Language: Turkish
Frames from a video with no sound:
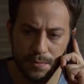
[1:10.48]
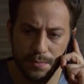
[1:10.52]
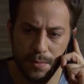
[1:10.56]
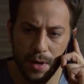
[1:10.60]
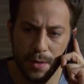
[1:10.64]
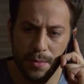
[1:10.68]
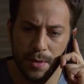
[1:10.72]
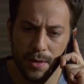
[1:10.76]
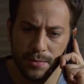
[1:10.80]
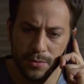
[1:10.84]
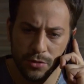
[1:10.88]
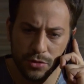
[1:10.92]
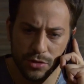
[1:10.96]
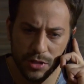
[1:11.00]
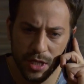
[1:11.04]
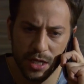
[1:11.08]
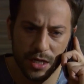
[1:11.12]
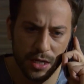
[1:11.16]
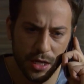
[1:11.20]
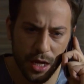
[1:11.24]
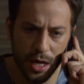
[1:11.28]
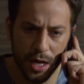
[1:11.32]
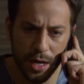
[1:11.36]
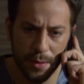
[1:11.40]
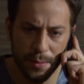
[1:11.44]
Babamın
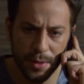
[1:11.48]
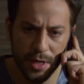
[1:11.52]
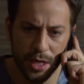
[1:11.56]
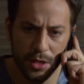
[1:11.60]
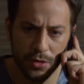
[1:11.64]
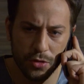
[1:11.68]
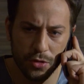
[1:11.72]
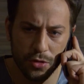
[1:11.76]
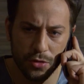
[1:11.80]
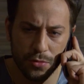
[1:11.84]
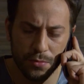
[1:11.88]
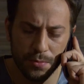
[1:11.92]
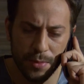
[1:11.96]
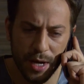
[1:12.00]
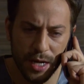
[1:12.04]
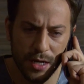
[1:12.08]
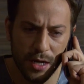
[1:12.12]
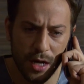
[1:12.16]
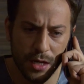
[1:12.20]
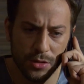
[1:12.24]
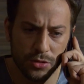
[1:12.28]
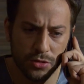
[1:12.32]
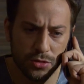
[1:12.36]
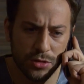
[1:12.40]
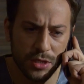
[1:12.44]
üzerine yemin ediyorum ben
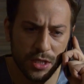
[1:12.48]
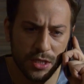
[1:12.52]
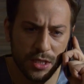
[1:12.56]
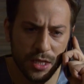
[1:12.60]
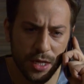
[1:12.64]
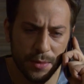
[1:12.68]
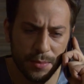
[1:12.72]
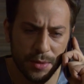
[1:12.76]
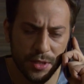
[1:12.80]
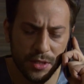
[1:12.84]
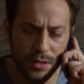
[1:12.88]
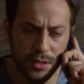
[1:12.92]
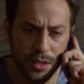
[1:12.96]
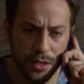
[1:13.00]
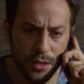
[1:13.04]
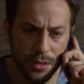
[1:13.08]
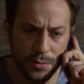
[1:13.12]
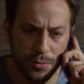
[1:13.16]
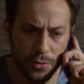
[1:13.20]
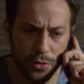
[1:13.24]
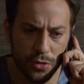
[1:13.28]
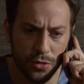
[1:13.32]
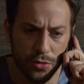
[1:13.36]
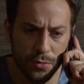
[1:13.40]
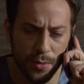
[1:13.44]
Asude diye birini
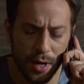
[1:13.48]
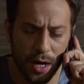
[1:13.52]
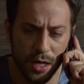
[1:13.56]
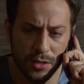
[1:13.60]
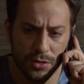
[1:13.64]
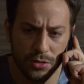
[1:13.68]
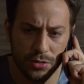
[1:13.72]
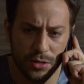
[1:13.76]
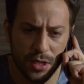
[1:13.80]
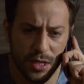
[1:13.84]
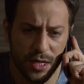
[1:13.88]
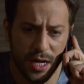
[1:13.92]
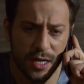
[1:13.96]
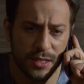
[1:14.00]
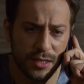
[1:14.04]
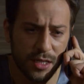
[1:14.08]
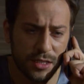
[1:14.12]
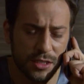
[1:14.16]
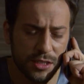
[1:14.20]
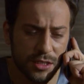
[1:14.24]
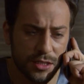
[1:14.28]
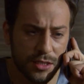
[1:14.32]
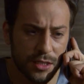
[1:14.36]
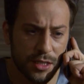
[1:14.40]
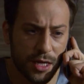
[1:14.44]
tanımıyorum. Asude nereden
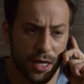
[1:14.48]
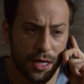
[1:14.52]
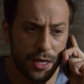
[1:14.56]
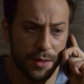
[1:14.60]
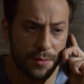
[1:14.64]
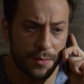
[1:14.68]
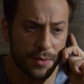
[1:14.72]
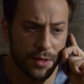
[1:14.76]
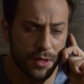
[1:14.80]
çıktı Kerim?